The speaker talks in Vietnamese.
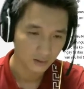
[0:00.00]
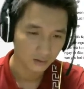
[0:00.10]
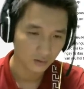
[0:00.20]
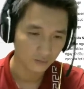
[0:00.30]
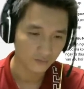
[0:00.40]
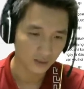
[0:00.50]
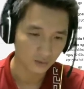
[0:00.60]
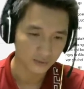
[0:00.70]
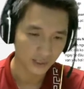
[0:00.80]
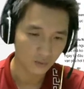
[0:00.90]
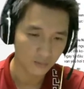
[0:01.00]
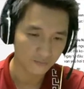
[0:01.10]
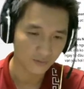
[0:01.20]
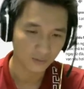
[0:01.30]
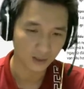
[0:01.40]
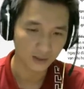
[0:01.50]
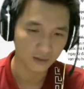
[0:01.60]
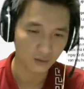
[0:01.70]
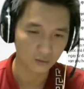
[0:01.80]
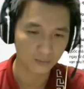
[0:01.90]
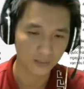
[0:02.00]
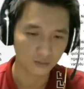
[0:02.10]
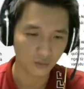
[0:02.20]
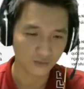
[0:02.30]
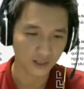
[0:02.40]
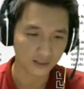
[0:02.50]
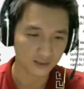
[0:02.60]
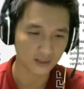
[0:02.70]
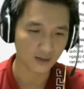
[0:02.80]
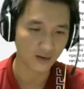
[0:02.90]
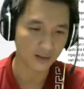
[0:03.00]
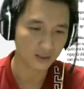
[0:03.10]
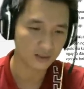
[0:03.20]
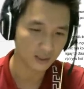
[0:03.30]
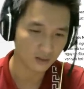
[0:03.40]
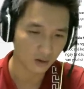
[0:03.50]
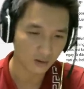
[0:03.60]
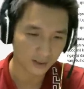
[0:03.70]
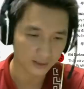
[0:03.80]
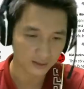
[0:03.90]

Có phải Lục Nhĩ cũng bị phong ấn linh hồn của Minh Tôn và Khai Tịch Giả? Vài bữa nó sẽ có các bạn nhé.